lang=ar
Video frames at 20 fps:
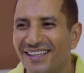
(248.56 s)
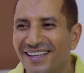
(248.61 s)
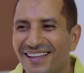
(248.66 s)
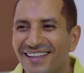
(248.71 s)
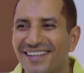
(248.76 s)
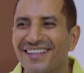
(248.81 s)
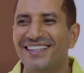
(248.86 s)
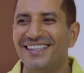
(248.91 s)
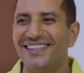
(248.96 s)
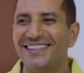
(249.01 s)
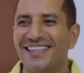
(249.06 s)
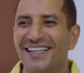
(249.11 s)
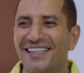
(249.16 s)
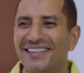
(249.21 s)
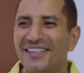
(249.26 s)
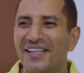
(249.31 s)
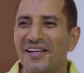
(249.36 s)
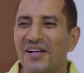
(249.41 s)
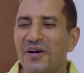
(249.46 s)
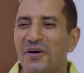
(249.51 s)
ضحكت
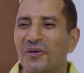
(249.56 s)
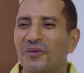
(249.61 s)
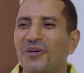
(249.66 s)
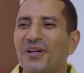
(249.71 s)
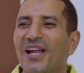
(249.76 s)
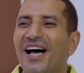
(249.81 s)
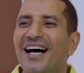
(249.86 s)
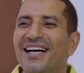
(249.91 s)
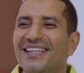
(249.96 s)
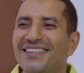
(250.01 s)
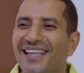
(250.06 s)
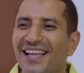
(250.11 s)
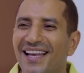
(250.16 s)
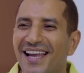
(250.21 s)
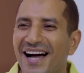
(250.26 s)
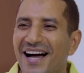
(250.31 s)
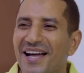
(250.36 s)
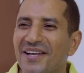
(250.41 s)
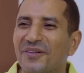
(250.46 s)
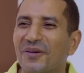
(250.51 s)
ولحد
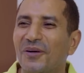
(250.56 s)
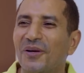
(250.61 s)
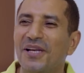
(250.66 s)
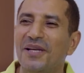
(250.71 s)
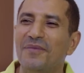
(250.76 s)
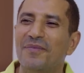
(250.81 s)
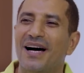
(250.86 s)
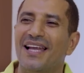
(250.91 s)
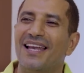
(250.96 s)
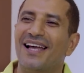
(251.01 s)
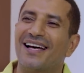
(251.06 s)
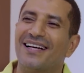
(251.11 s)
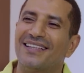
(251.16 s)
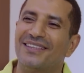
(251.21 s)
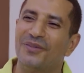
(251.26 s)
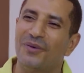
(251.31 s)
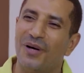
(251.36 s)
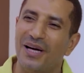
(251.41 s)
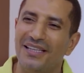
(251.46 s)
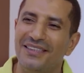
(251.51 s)
الان كل ما
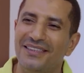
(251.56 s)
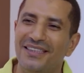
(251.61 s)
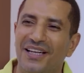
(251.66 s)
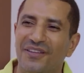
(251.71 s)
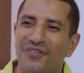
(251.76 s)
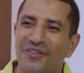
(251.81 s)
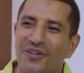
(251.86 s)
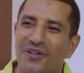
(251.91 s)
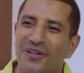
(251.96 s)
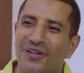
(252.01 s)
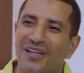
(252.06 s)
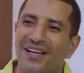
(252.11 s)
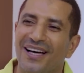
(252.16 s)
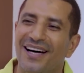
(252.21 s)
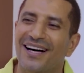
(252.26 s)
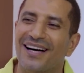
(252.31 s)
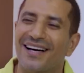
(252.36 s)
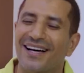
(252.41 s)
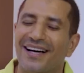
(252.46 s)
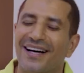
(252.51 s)
لقت والدي يحفظه
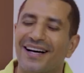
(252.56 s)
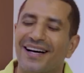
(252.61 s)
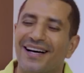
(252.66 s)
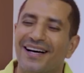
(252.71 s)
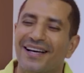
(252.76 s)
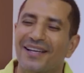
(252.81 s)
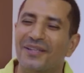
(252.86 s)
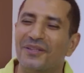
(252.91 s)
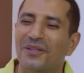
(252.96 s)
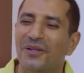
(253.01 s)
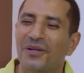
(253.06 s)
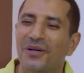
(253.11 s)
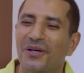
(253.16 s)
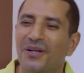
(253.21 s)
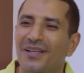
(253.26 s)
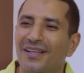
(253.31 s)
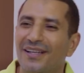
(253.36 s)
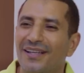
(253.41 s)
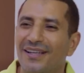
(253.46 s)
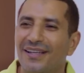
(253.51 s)
الله قالت له
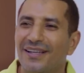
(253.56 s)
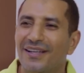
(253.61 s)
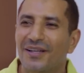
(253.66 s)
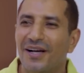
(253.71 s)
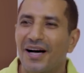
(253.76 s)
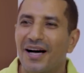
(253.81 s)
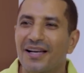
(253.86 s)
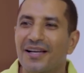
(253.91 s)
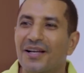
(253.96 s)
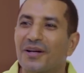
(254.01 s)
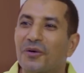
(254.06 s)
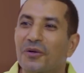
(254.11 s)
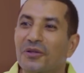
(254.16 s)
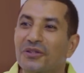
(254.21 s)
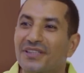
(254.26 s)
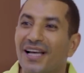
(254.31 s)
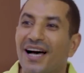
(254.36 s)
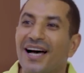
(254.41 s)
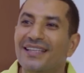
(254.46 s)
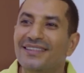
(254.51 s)
انا
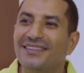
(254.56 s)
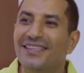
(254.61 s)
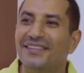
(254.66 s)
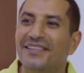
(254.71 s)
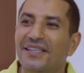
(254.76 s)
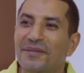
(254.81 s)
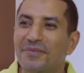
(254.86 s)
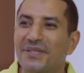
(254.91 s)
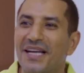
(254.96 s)
كنت اهدد ابنك